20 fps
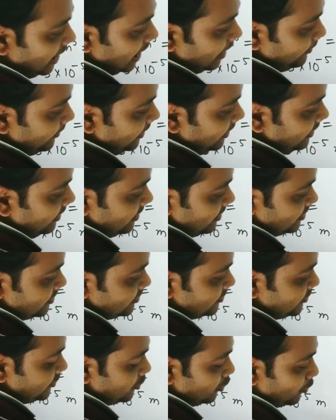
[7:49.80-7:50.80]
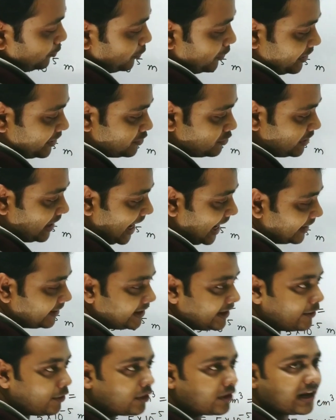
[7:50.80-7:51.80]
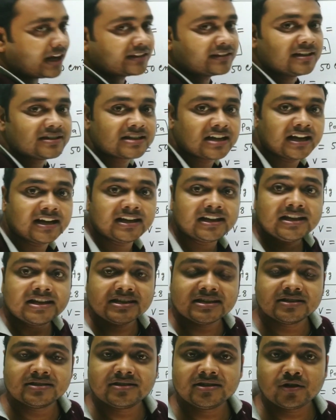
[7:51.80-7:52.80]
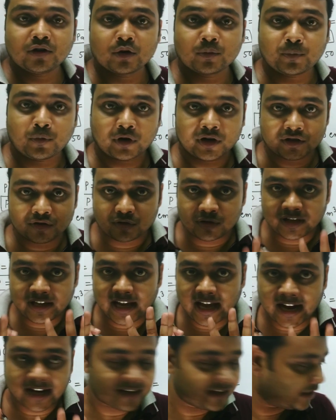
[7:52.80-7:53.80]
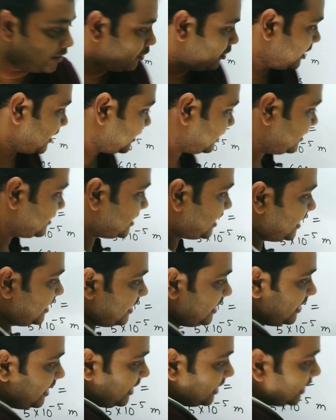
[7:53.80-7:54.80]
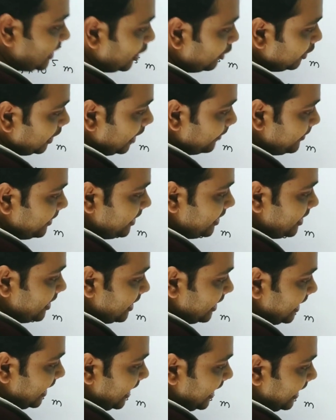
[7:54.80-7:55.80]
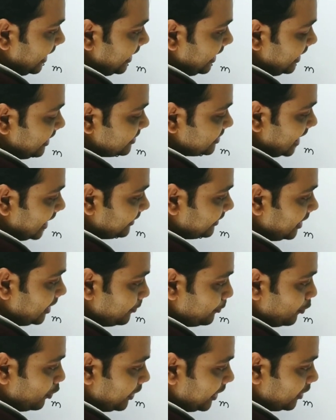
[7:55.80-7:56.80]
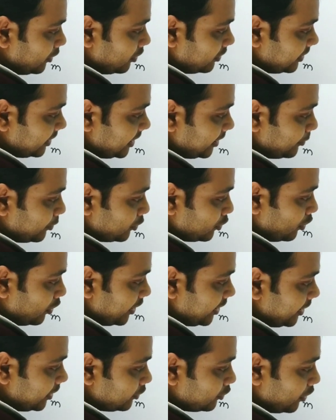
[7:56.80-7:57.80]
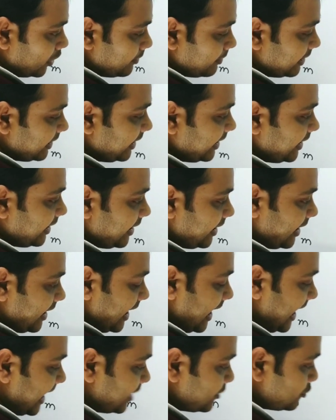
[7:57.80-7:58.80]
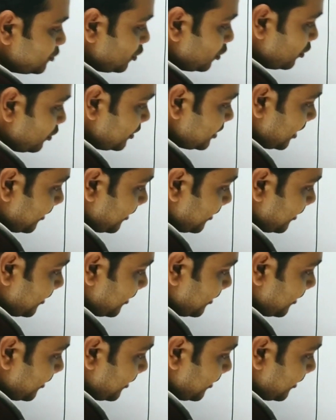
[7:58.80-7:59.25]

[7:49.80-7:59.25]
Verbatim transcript: আমি জিরোর পরে যদি একটা ঘর রাখতে চাই জিরোর পরে যদি একটা ঘর রাখতে চাই তাহলে আমি এই সাতের পরের ঘরটা দেব নয় নয় মানে এক যোগ হয়ে